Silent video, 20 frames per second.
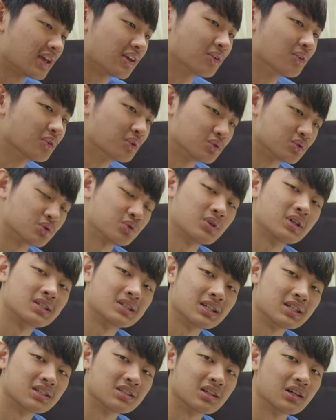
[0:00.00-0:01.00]
因为我最
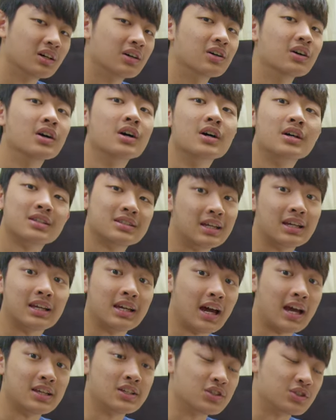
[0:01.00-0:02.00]
近想要再
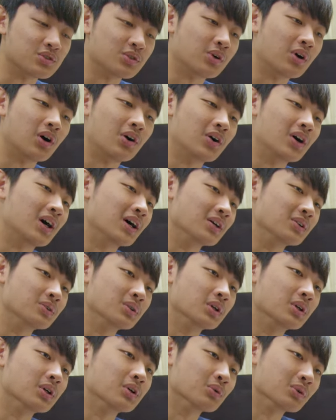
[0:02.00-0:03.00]
开始画画，因
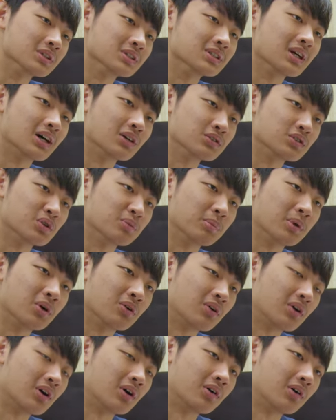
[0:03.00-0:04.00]
为我已经好久没
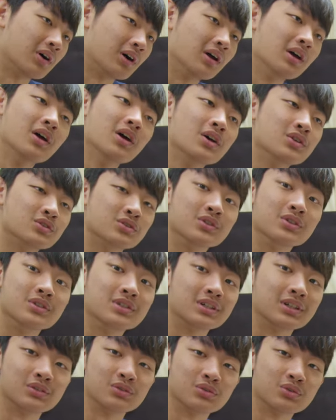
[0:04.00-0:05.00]
有画画，所以
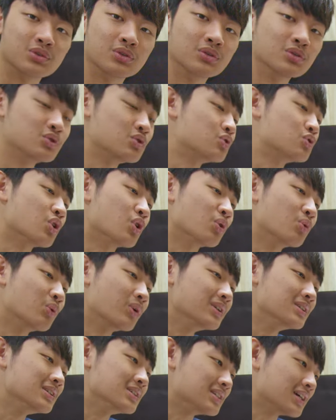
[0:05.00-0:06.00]
想说重
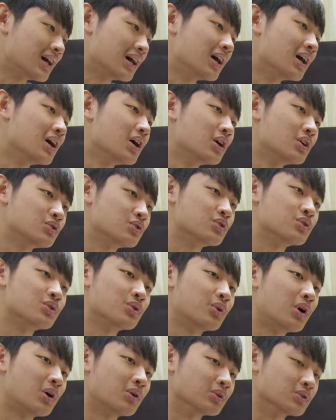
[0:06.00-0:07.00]
温一下，继续
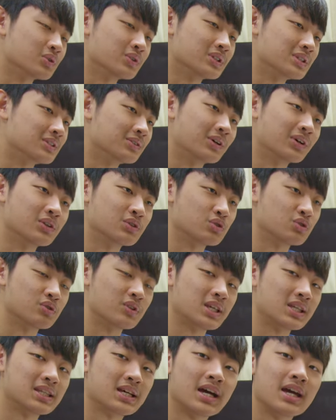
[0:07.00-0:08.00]
画我最喜欢的
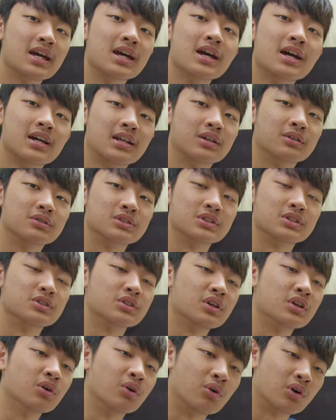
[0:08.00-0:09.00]
水彩。那我其
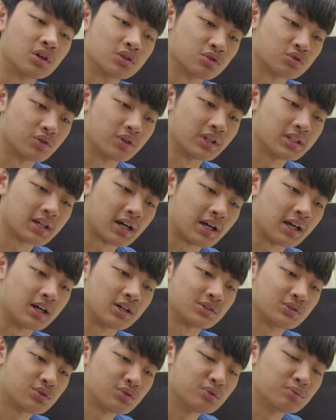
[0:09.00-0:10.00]
实也有画水彩
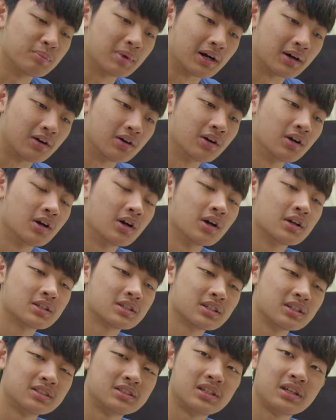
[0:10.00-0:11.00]
啊、素描、
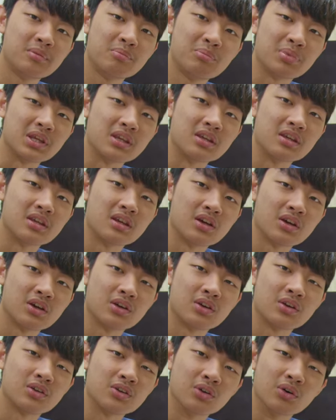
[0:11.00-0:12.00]
色铅笔、
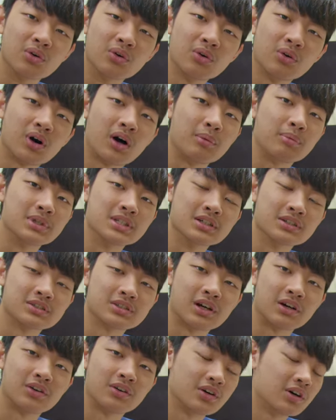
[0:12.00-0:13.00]
油画比较
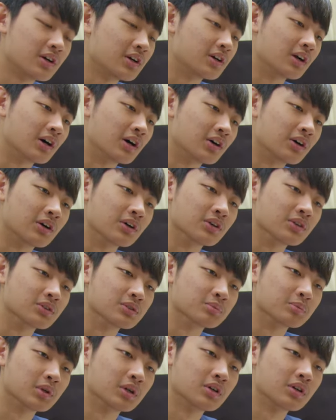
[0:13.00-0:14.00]
少，然后有
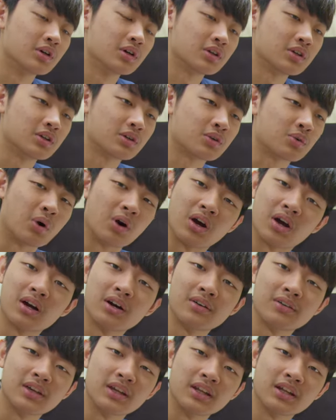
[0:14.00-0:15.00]
什么？广
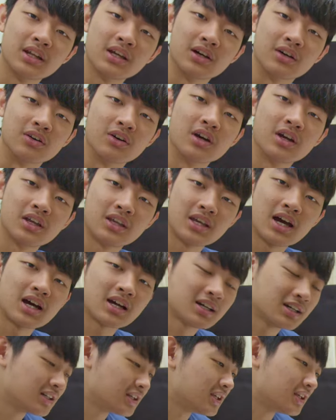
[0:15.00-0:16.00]
告颜料、亚
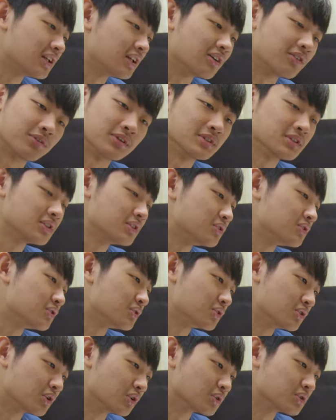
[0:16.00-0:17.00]
克力颜料，反正
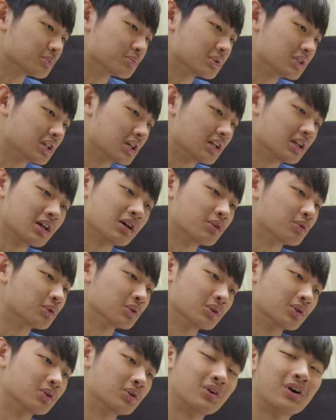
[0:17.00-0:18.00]
有什么颜料我
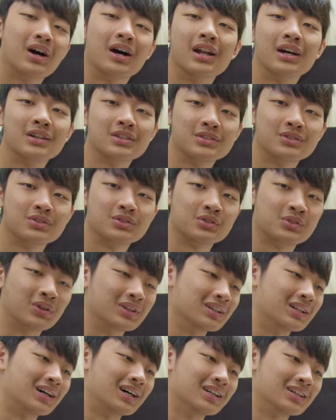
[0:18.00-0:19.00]
都画了，
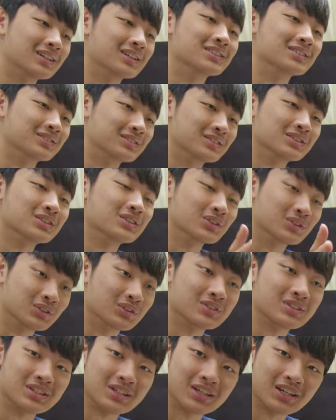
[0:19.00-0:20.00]
管它嘞，反正有
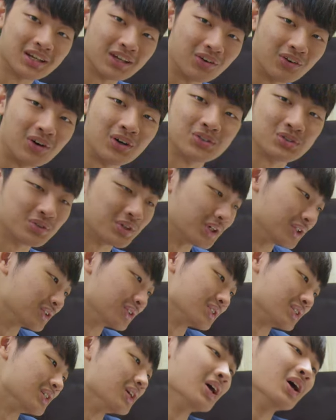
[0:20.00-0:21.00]
东西可以画出来的
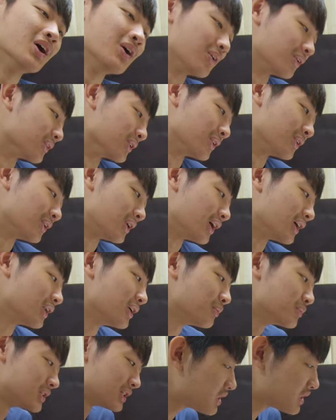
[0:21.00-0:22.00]
东西我都画。那
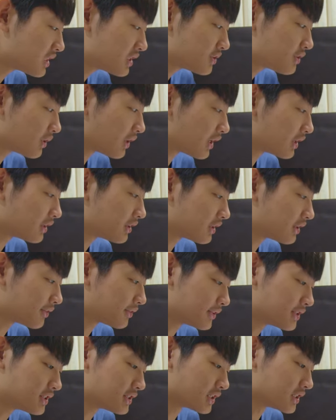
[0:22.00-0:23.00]
我们今天就来跟大家
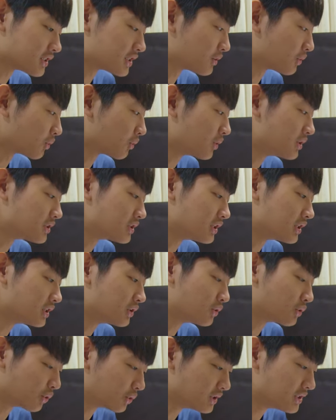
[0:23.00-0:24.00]
分享一下我柜子里
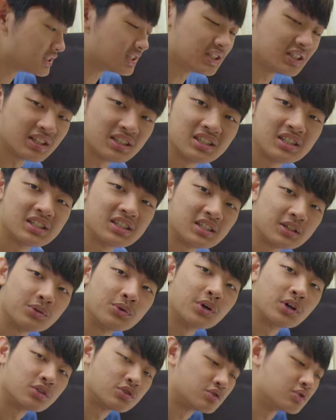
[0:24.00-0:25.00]
囤积的一些奇
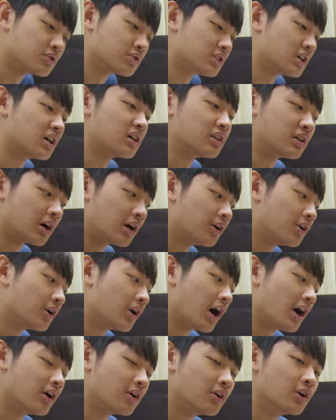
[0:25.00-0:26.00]
怪的纸张，然后
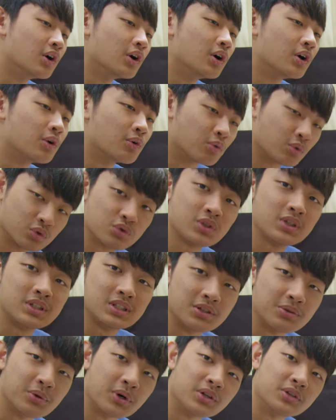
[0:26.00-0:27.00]
还有我最
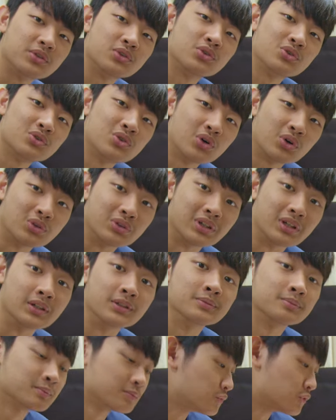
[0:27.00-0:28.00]
喜欢用的
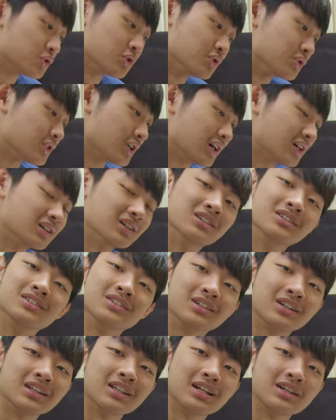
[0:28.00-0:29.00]
纸张，
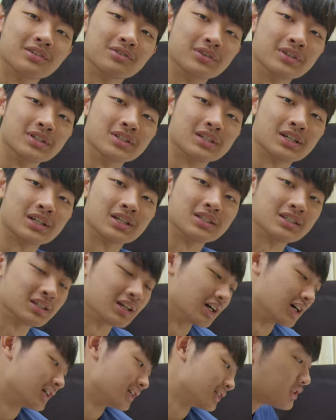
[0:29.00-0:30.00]
跟大家分享一
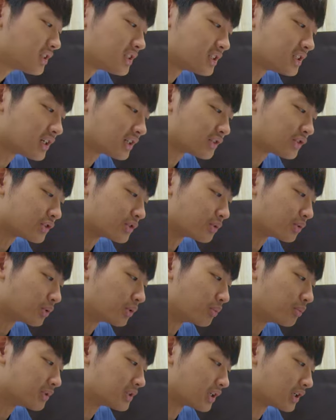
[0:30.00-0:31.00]
下。这几张纸我
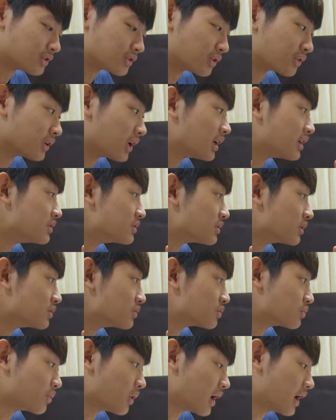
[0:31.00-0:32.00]
也不知道从哪里生
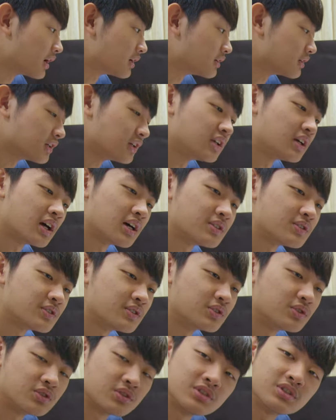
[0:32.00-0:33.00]
出来，应该
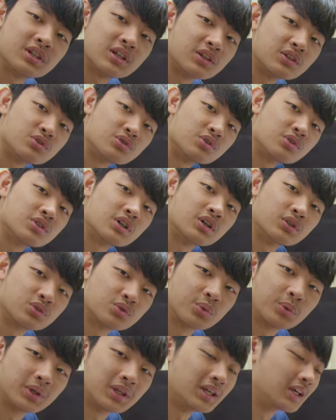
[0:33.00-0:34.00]
是之前学校
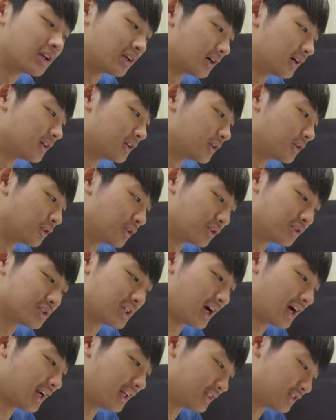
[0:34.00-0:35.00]
作业然后留
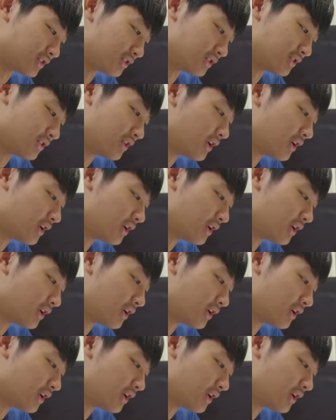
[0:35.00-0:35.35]
下的纸。